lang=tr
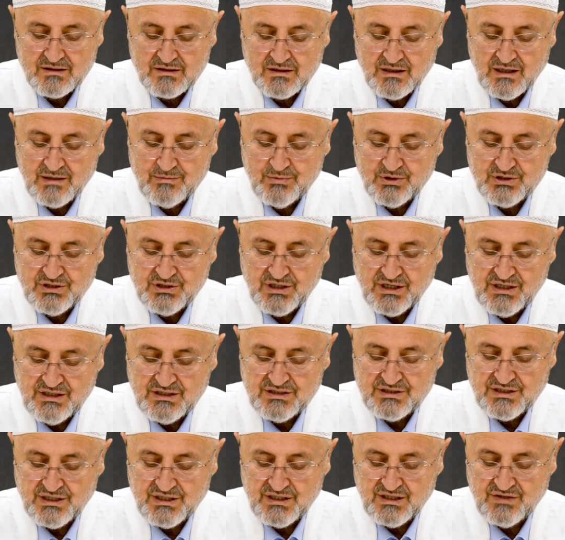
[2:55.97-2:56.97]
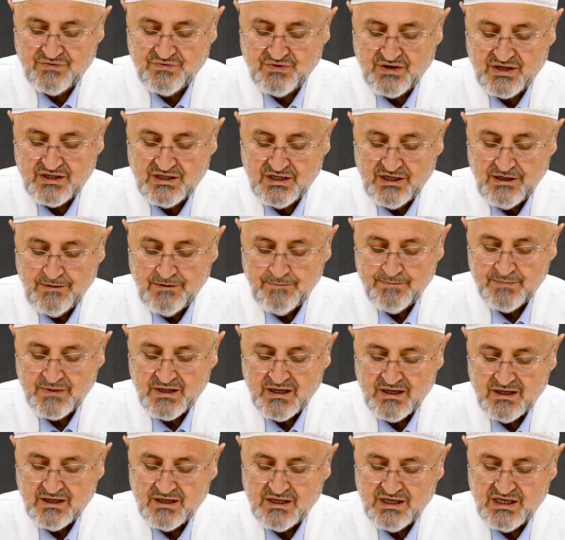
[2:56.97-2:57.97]
Rabıtayı Şerife'yi
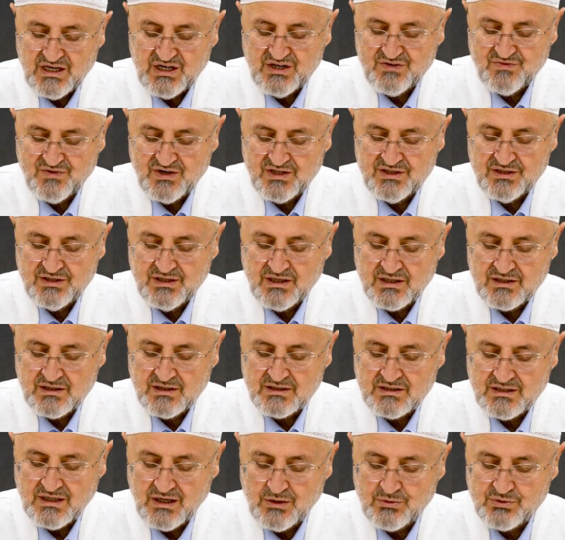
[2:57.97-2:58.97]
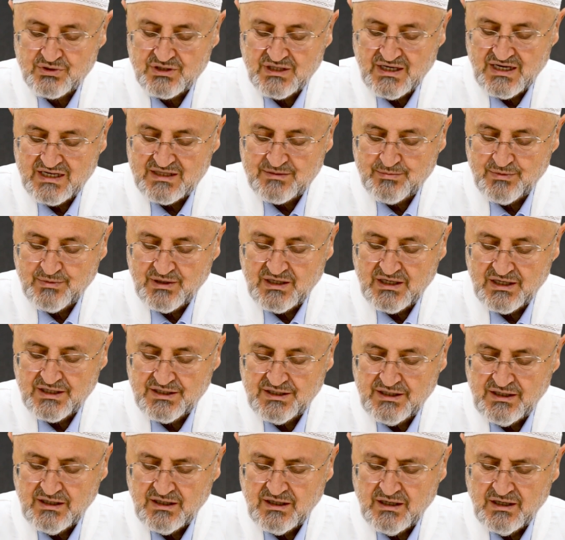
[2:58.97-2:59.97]
ihvanlarına tavsiye
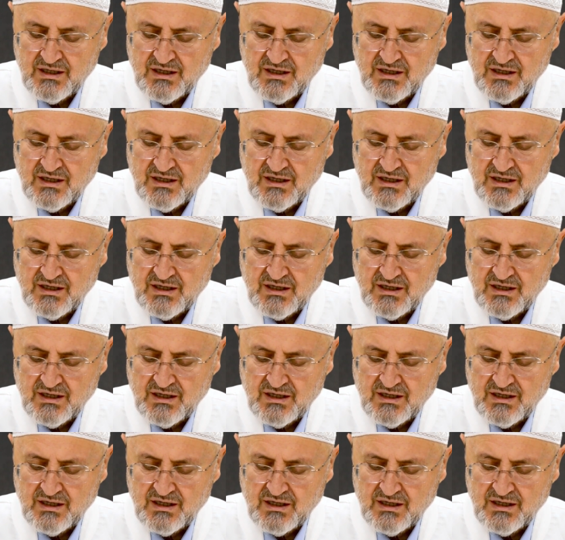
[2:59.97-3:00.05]
etmeleri,